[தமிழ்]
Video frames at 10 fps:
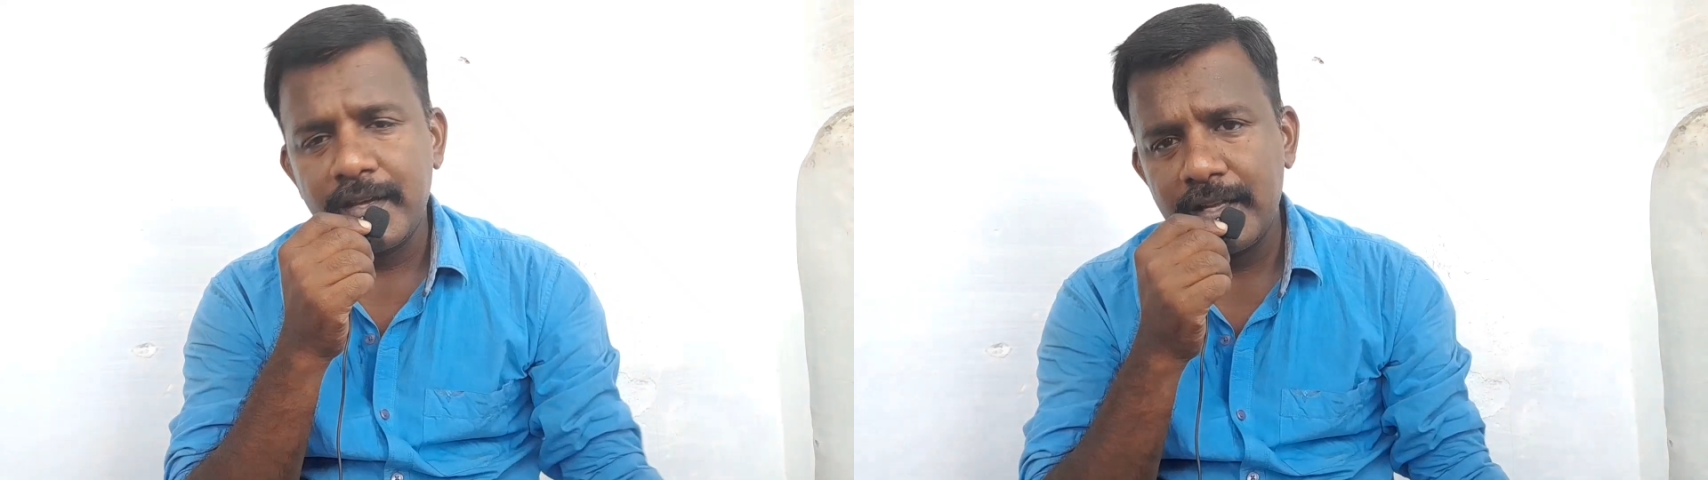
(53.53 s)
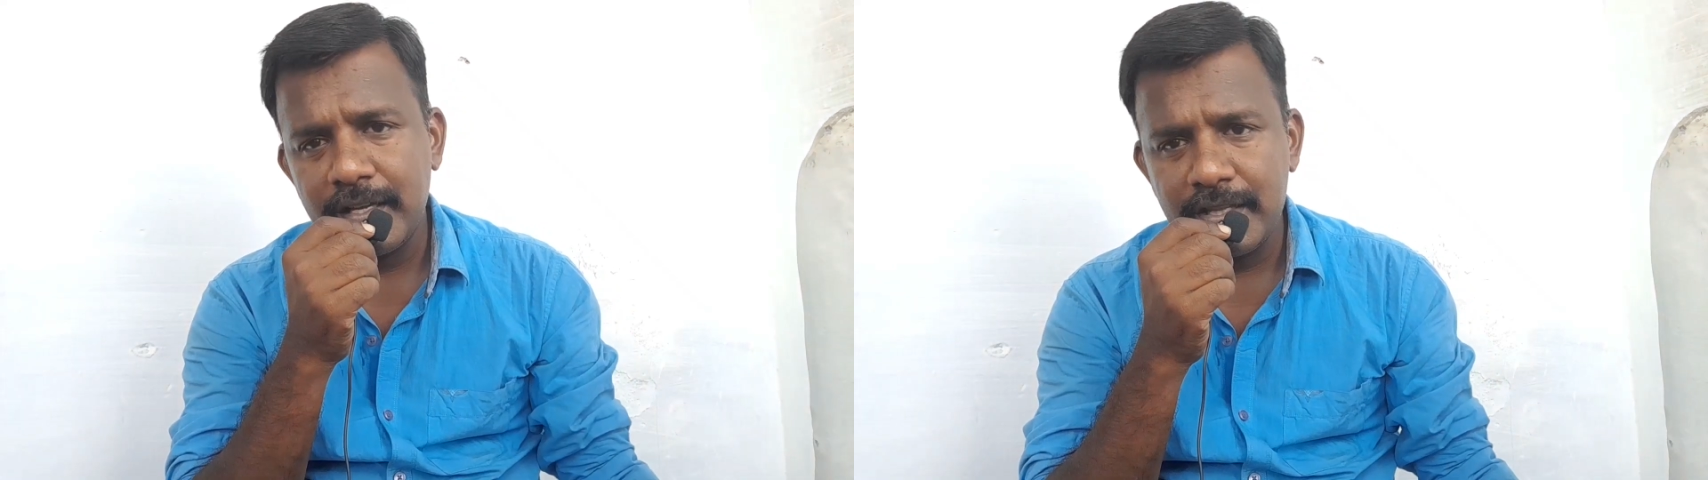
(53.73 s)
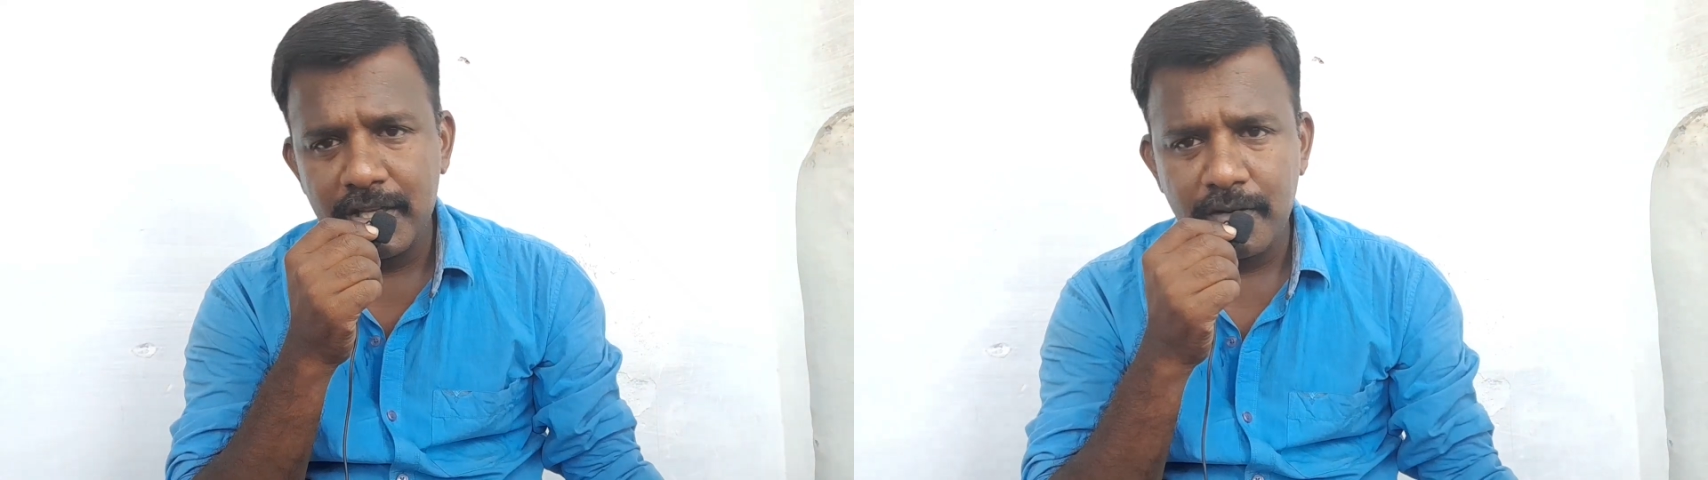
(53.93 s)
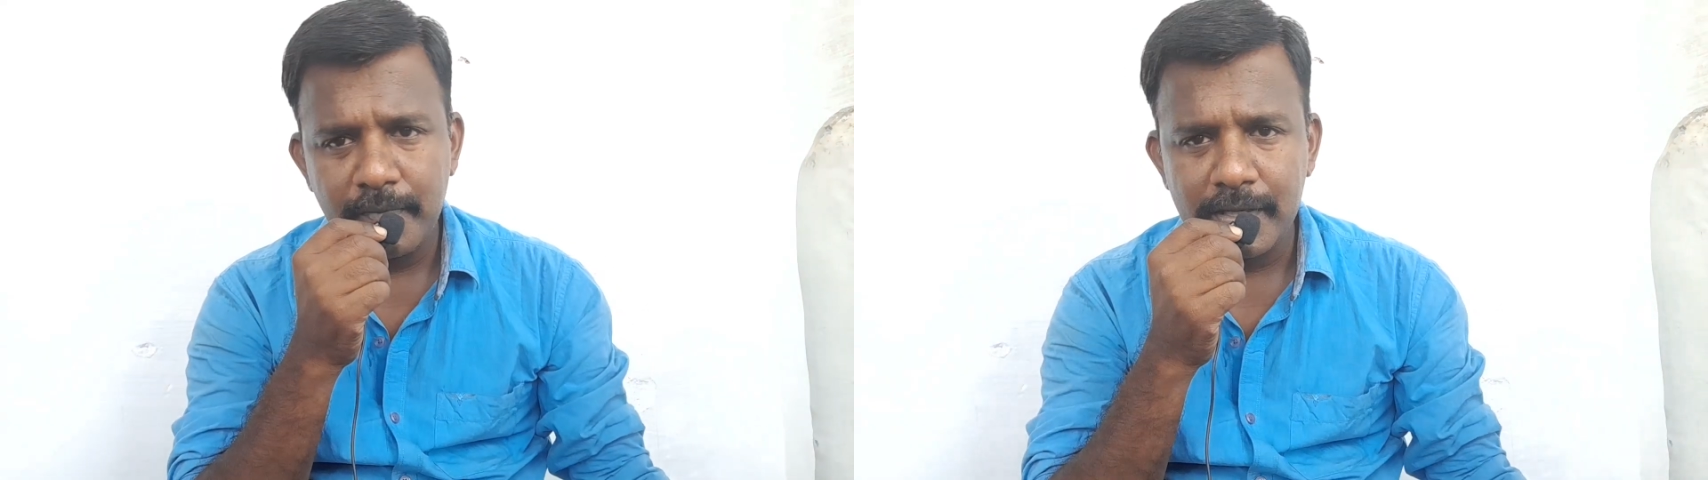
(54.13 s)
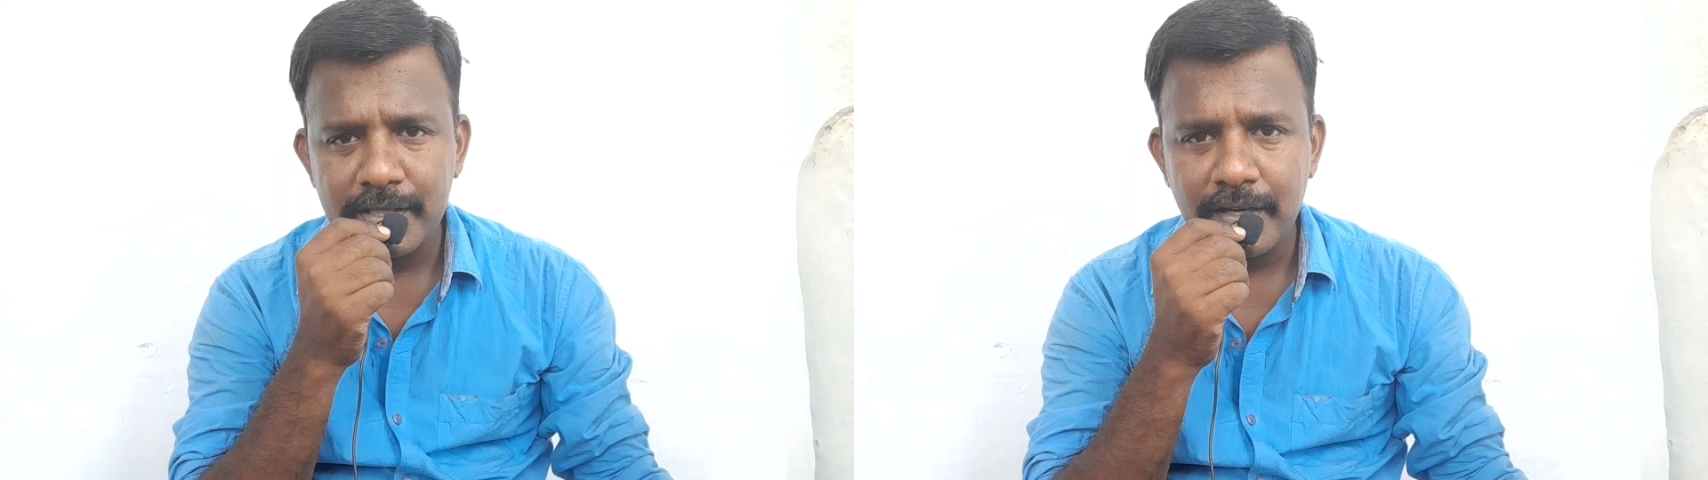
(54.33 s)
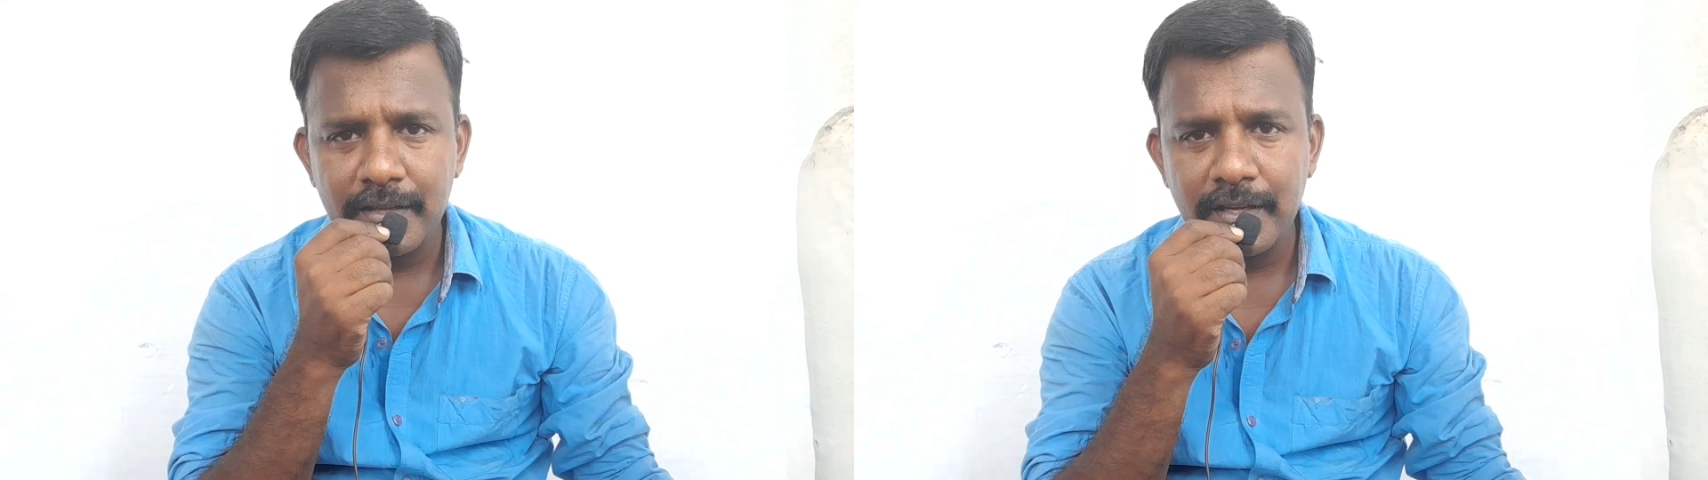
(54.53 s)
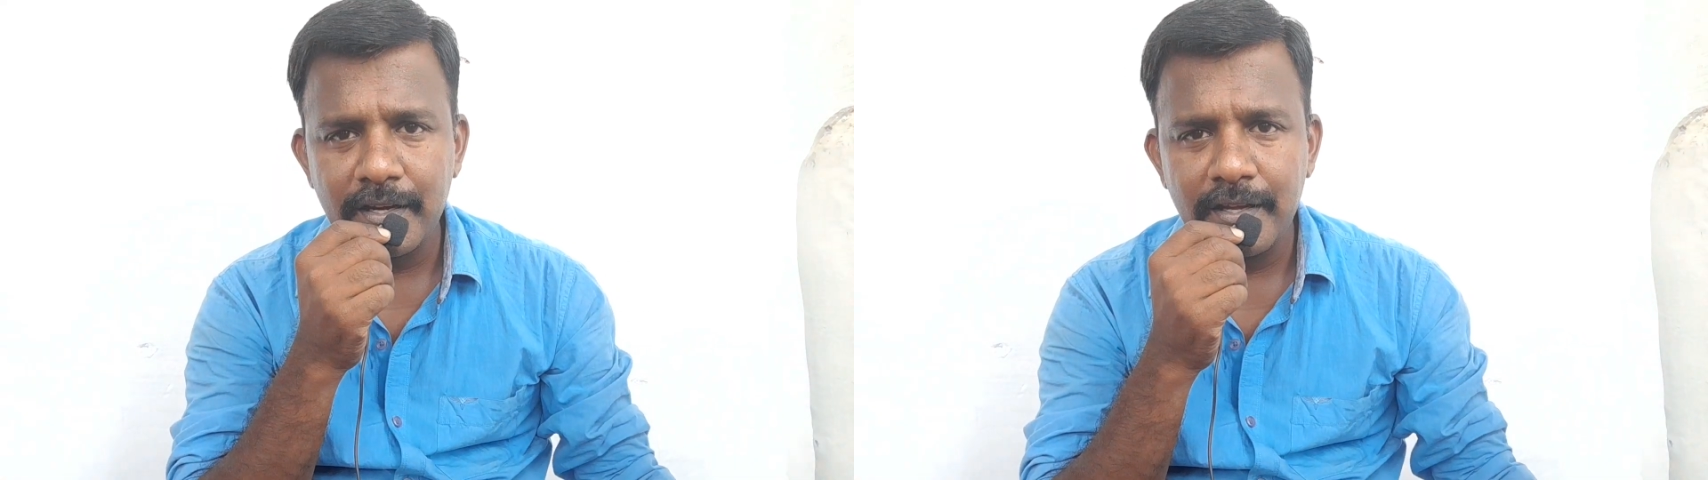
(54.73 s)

அதில் இந்தியாவை மாற்றிக்கிறதும்